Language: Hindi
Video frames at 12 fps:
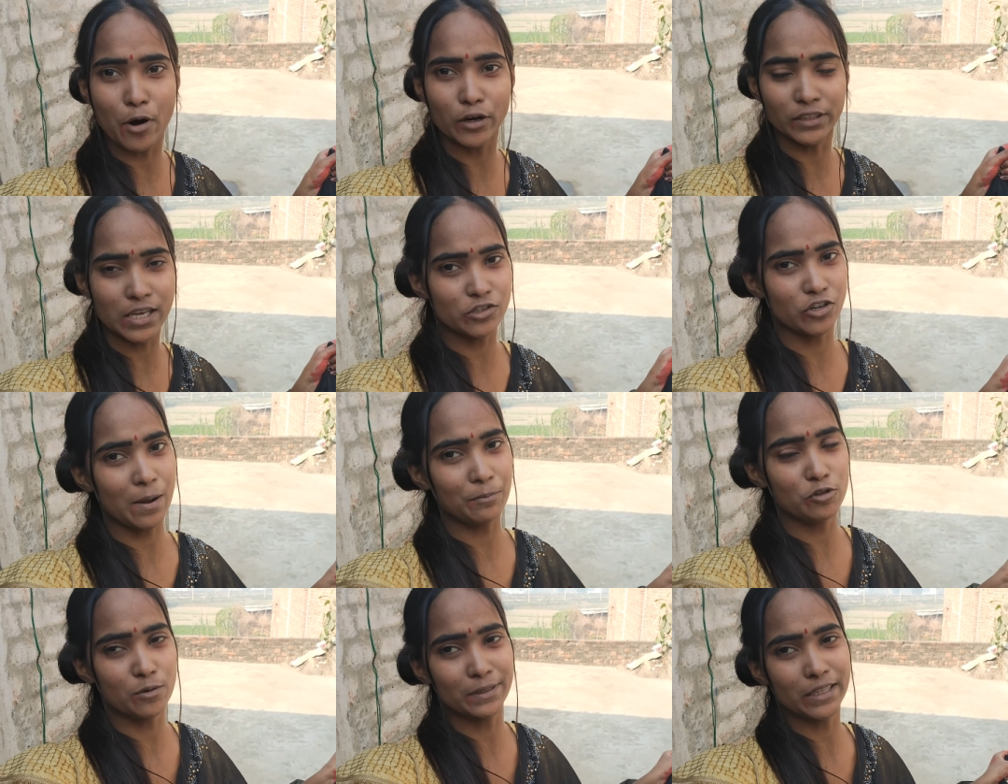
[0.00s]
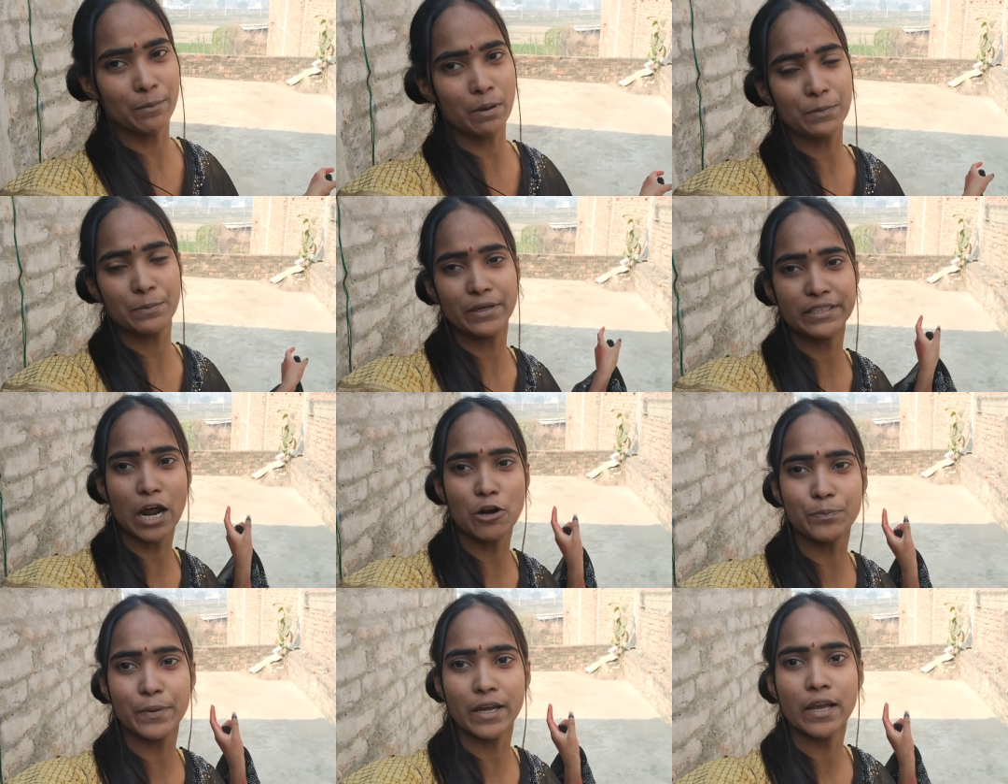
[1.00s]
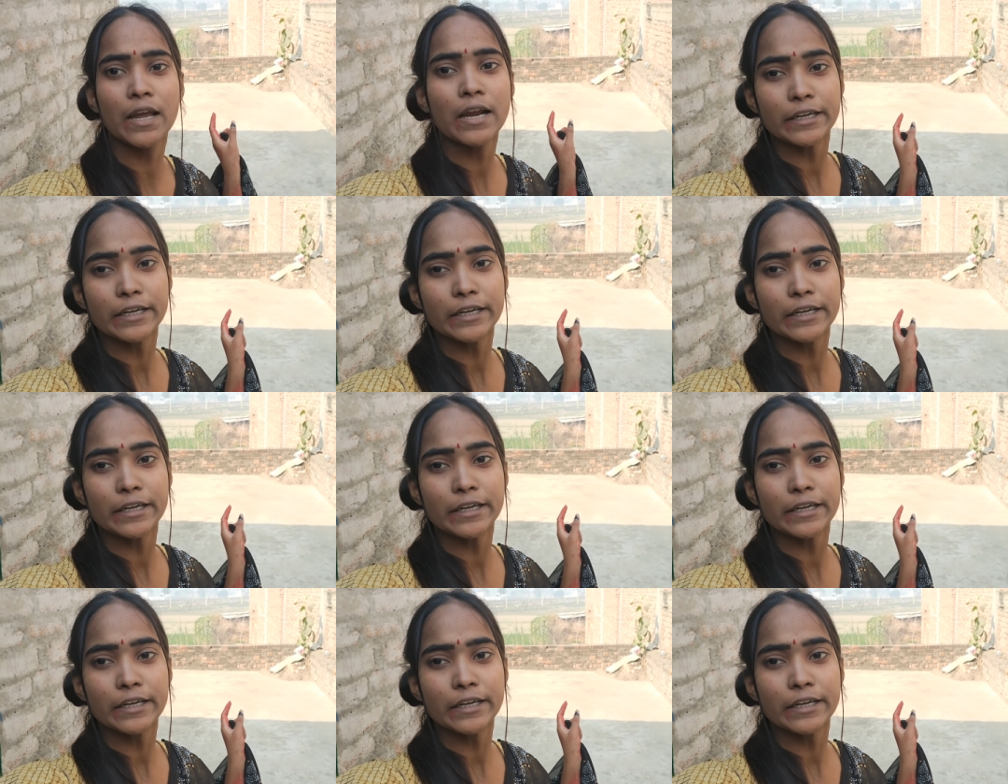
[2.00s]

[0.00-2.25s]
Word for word: बहुत तेज़ और आप लोग को पता है मैं अपने बैकग्राउंड पे